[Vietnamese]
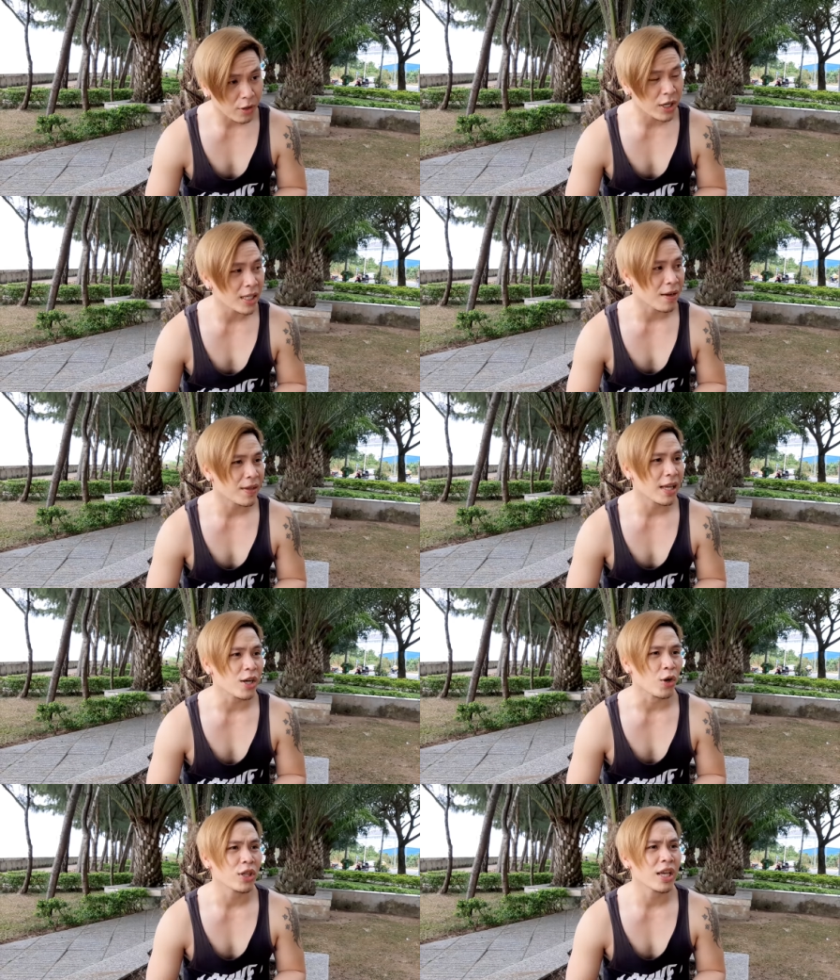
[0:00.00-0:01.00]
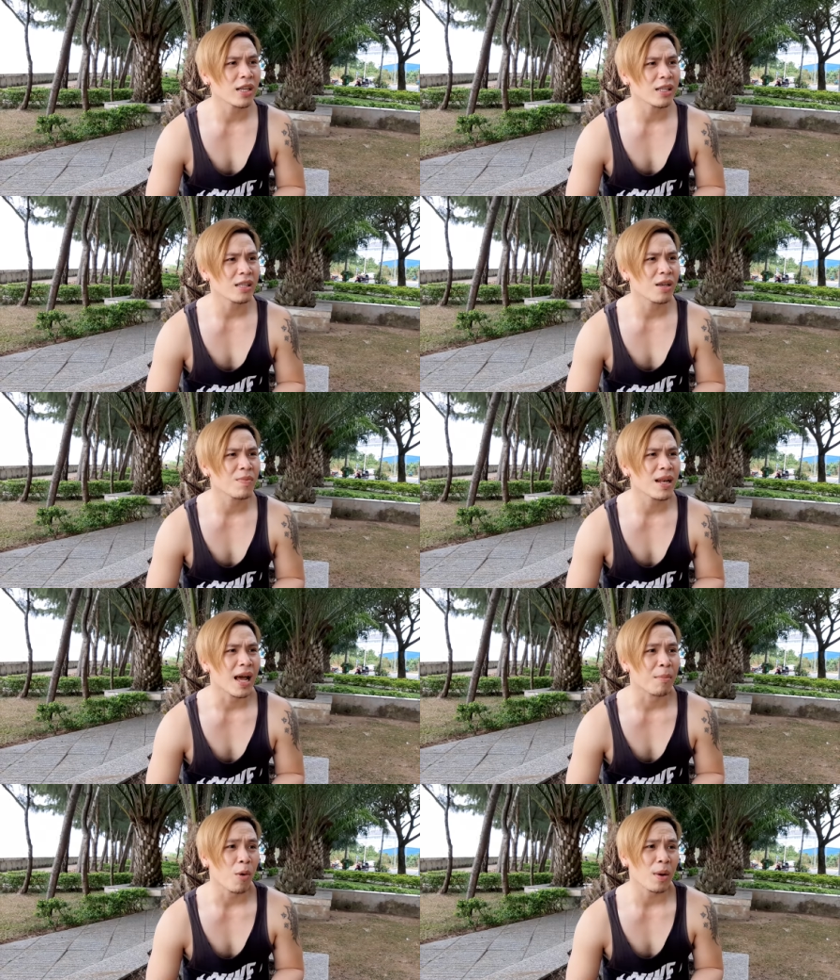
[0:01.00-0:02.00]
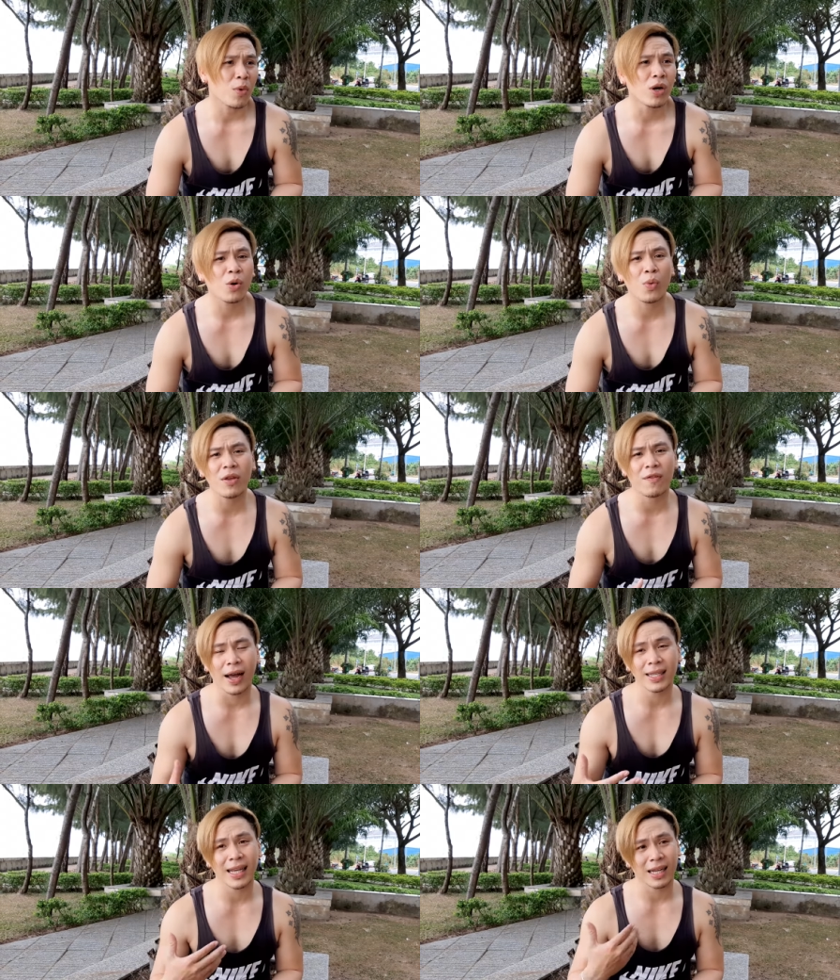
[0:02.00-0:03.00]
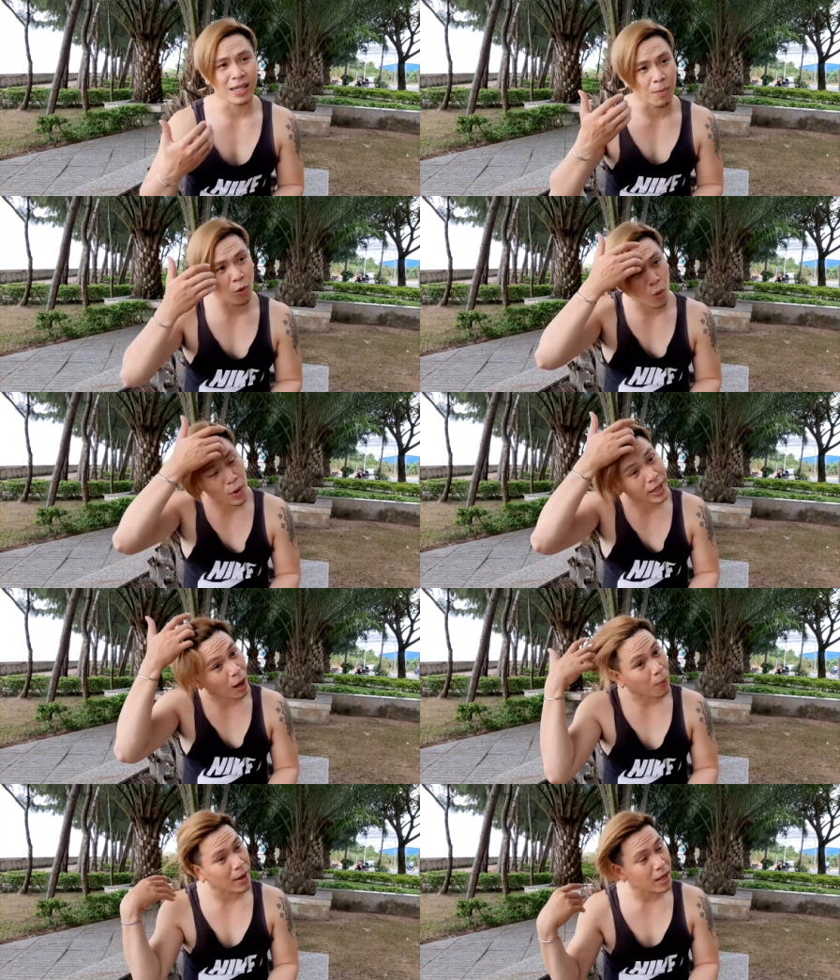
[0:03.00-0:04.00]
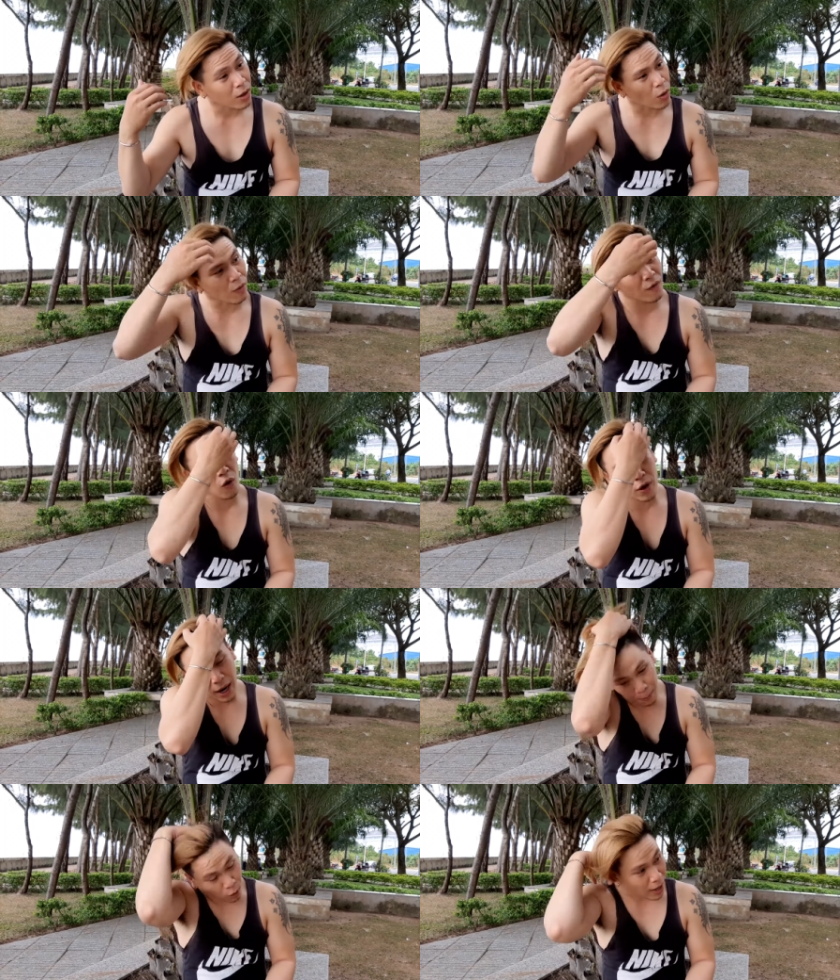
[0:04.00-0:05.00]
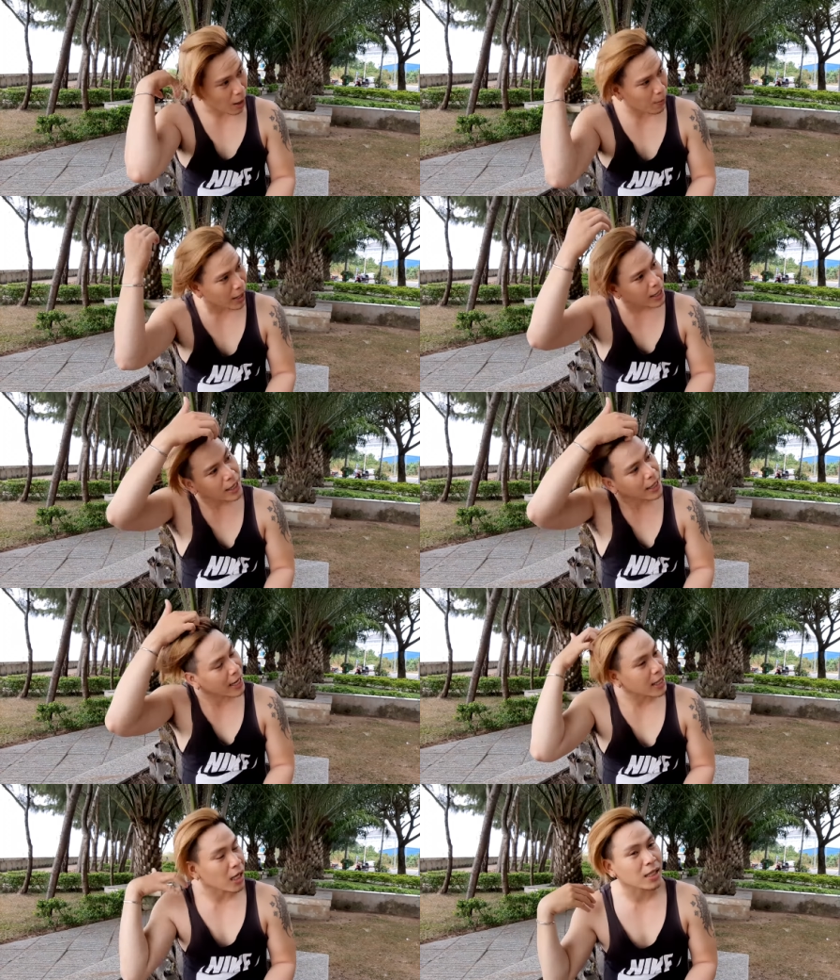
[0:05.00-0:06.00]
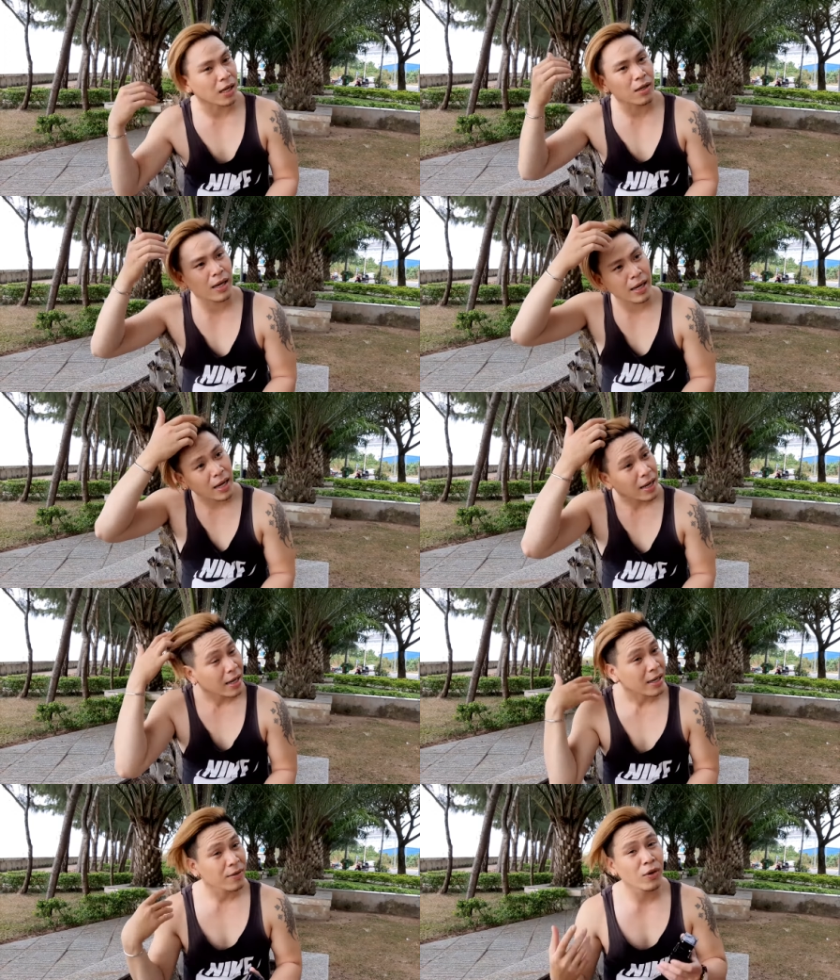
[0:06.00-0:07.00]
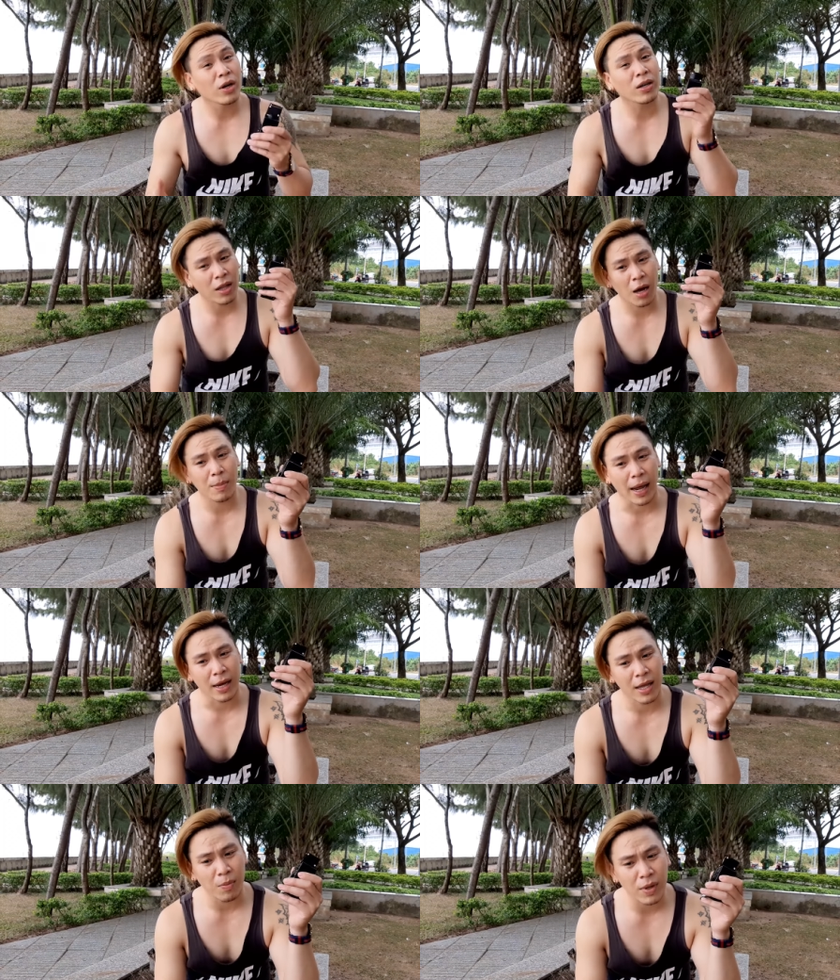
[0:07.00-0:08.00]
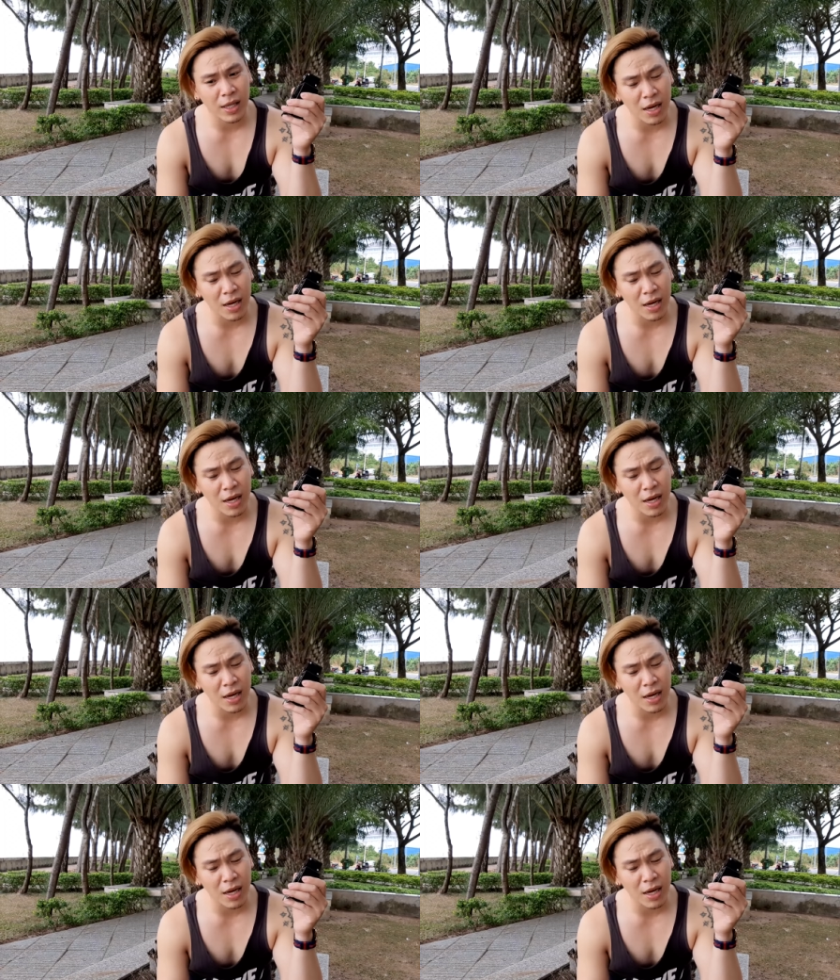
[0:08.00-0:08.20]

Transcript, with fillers: Chris Aventus nổi tiếng giống như là một cái mùi hương quý phái sang trọng của quý tộc ấy của vua Napoleon á thì thật sự ấy mùi hương thơm này nó giống